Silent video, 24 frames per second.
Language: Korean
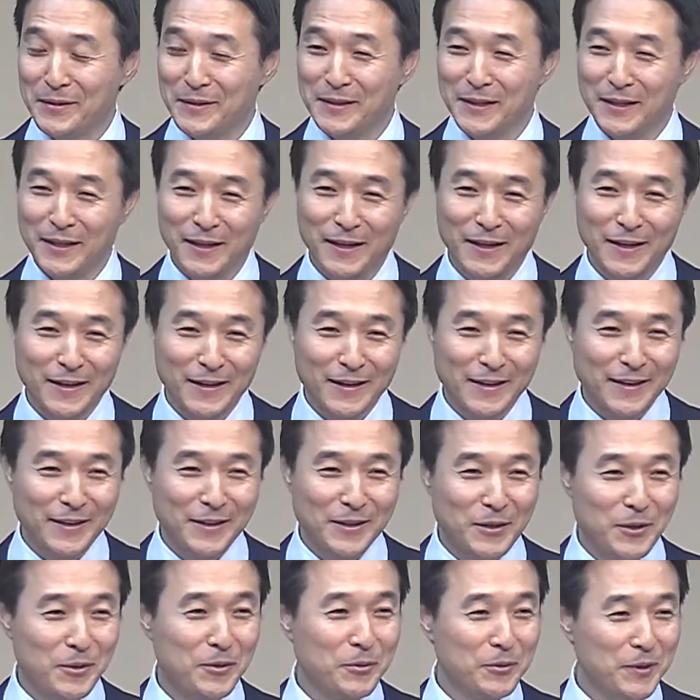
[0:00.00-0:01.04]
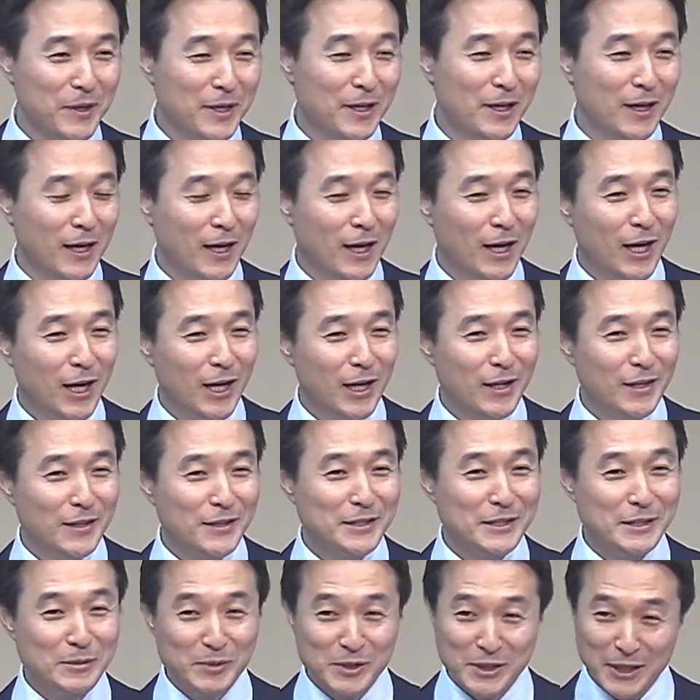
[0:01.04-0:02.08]
근데 여기 오니까
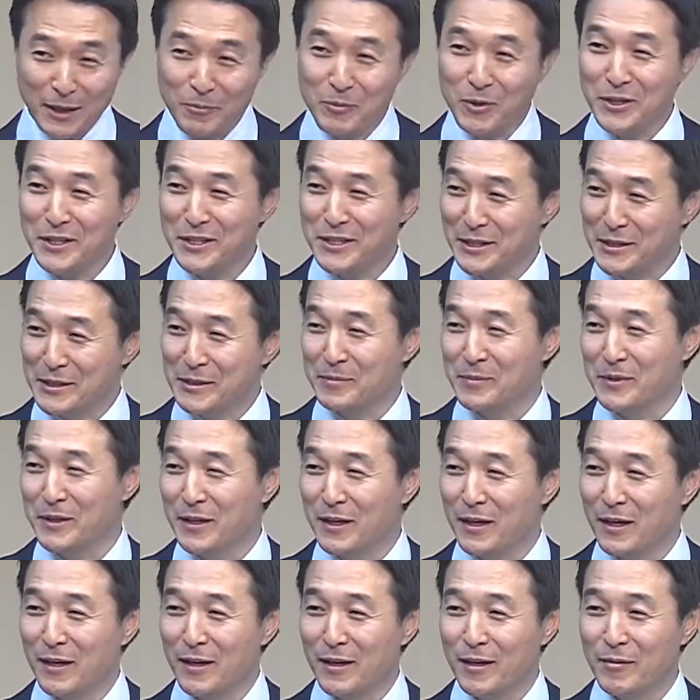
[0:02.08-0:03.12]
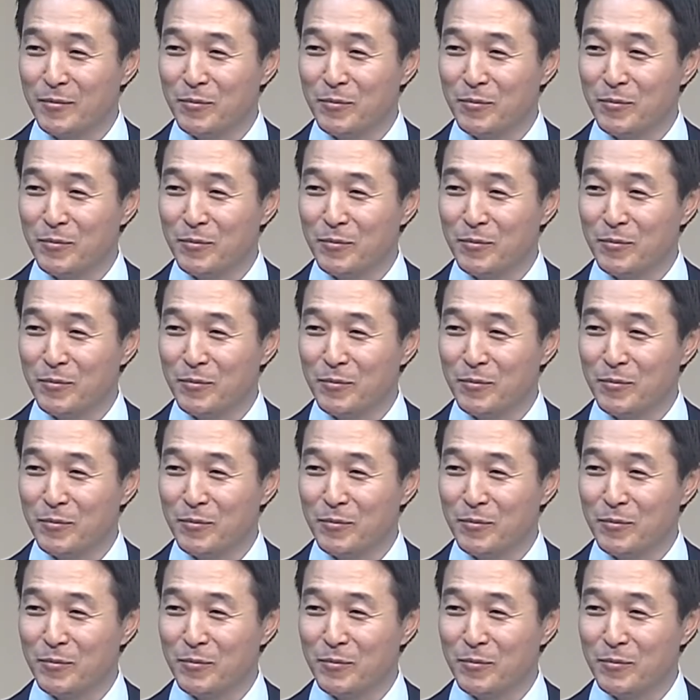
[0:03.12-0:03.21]
지금이 3월이지 않습니까?